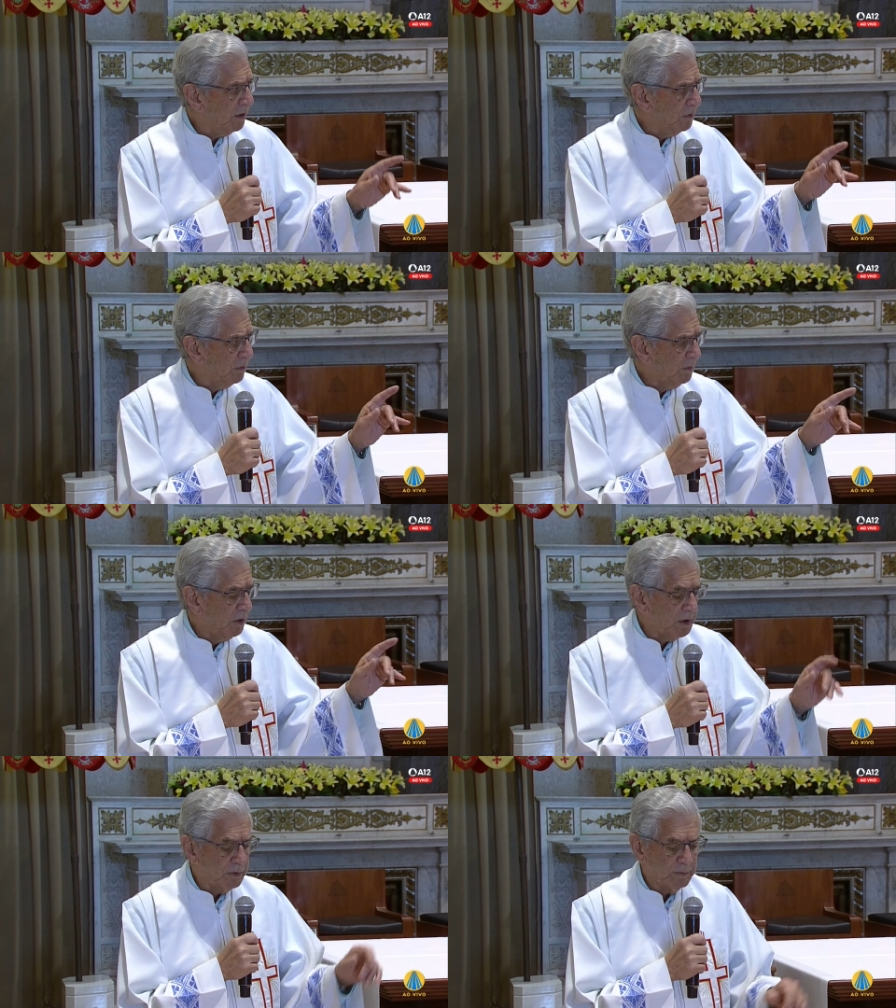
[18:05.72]
de algum
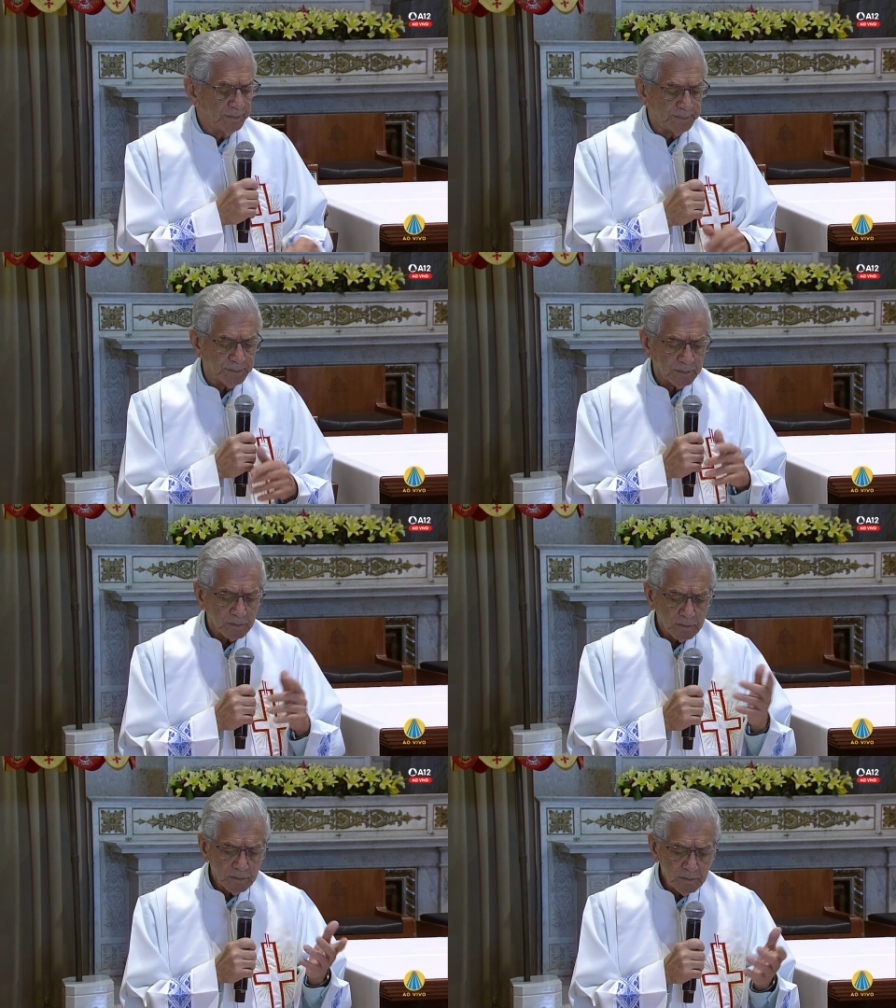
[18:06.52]
modo
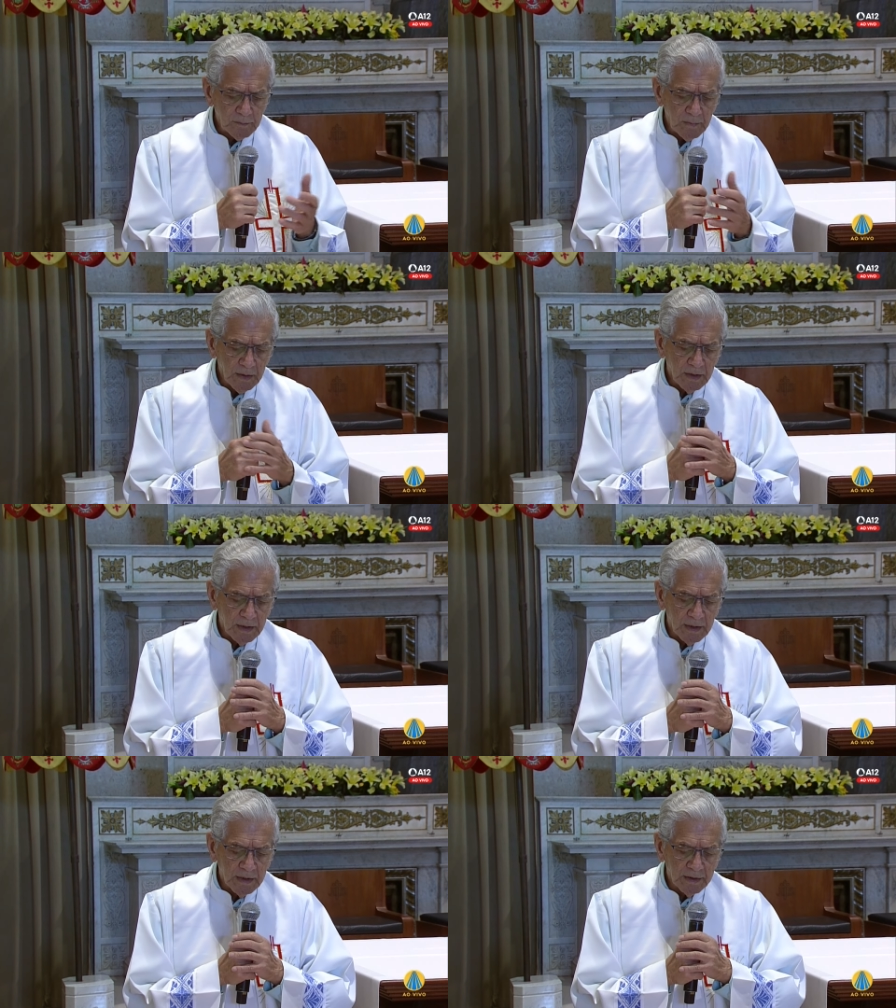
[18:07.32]

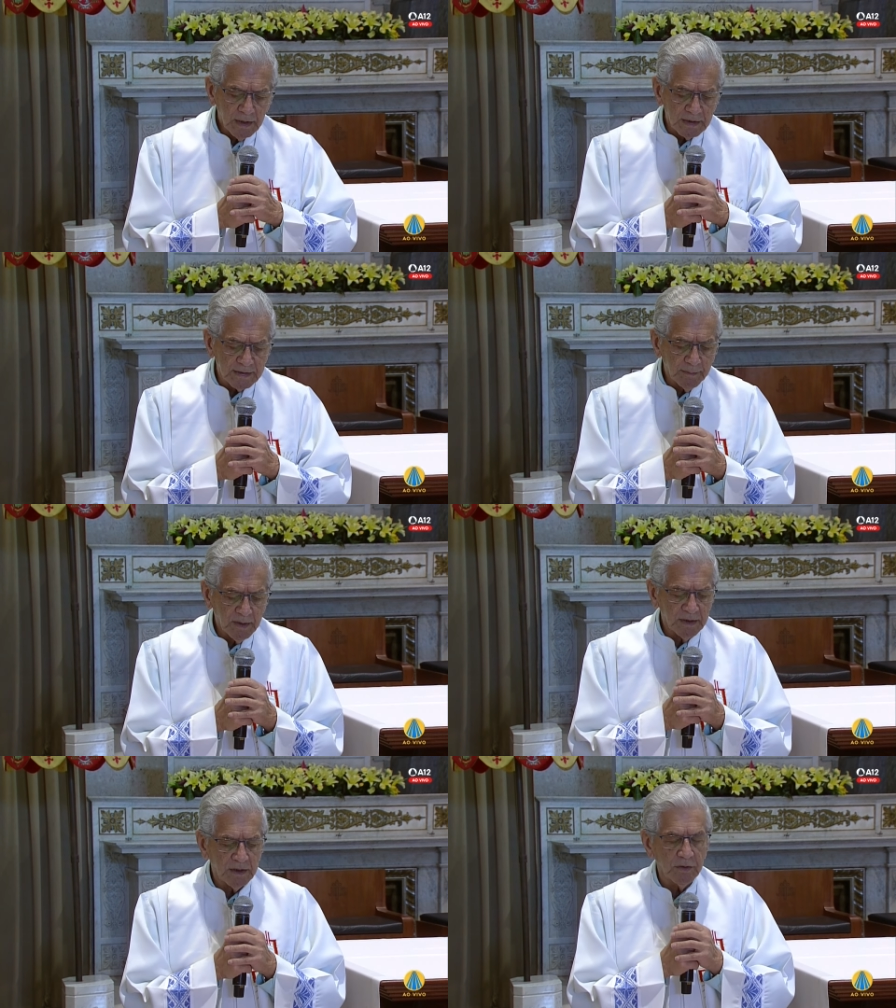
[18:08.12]
né, na
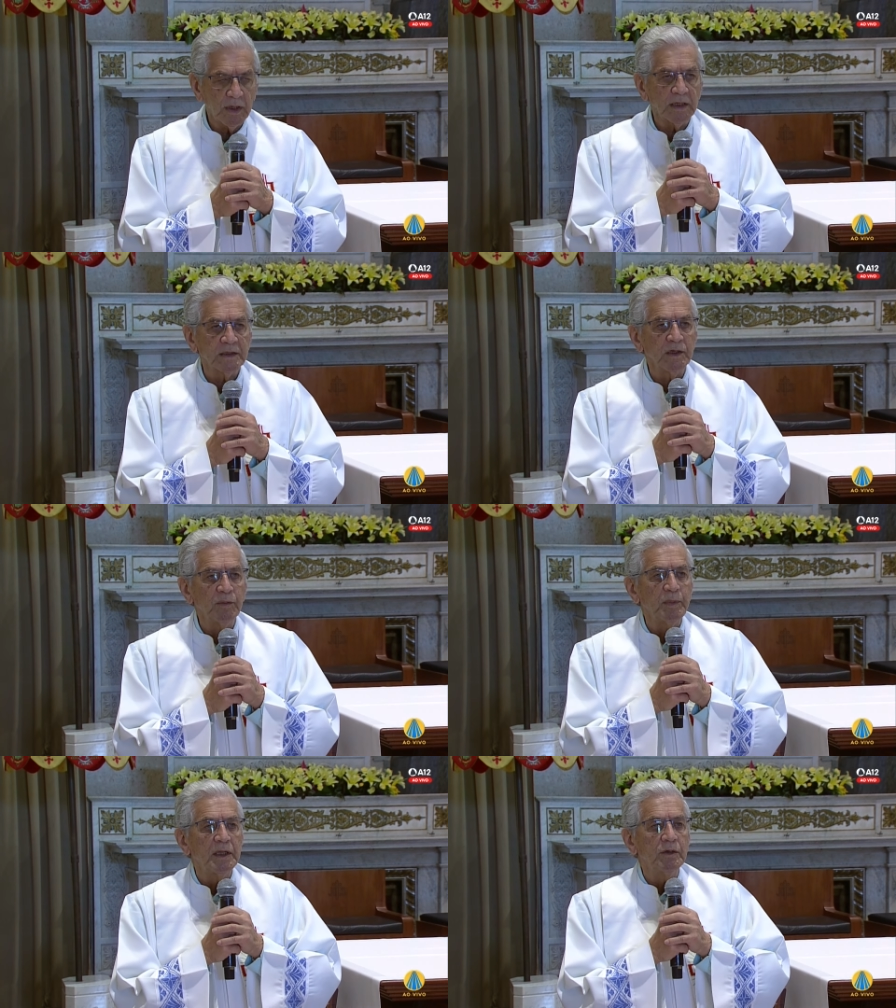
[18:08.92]
semana de
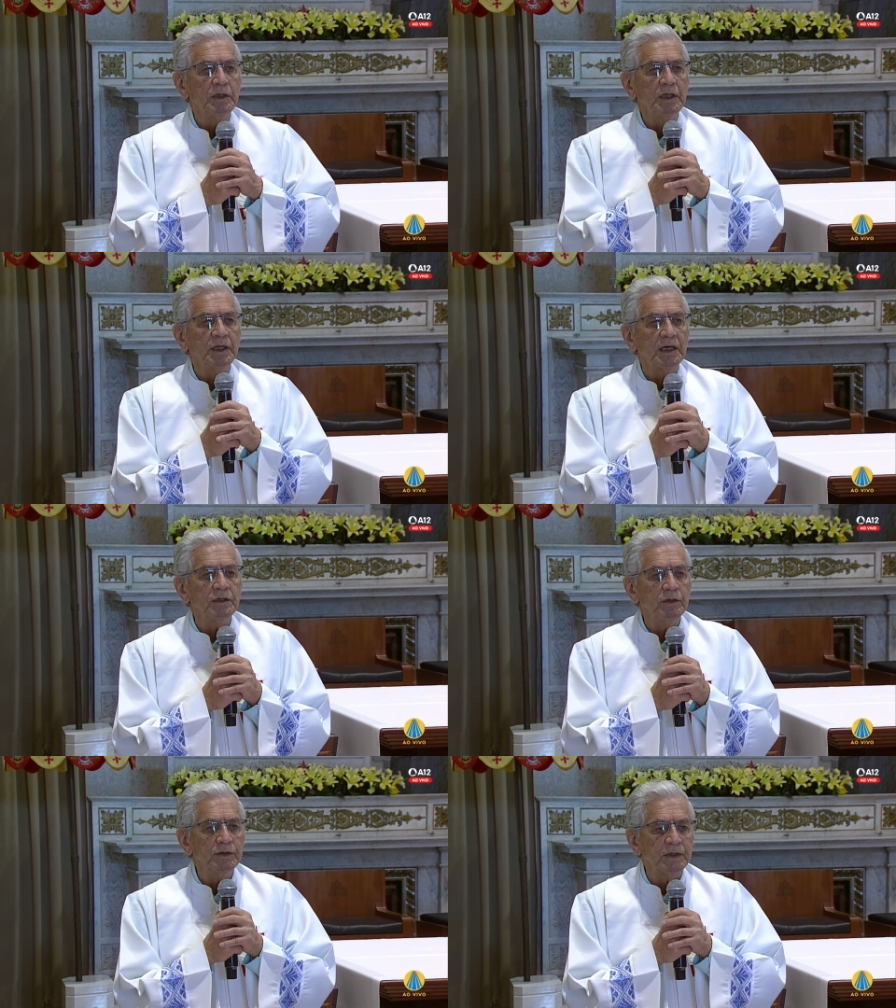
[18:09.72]
oração pela
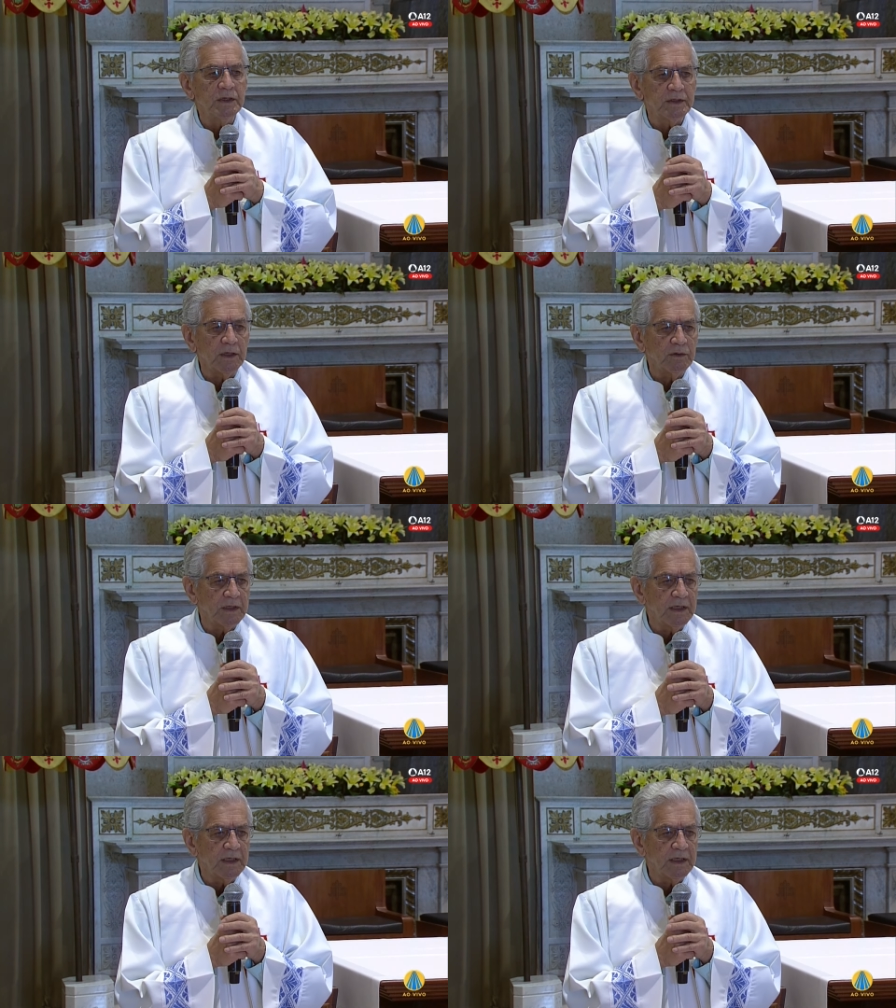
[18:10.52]
unidade dos cristãos.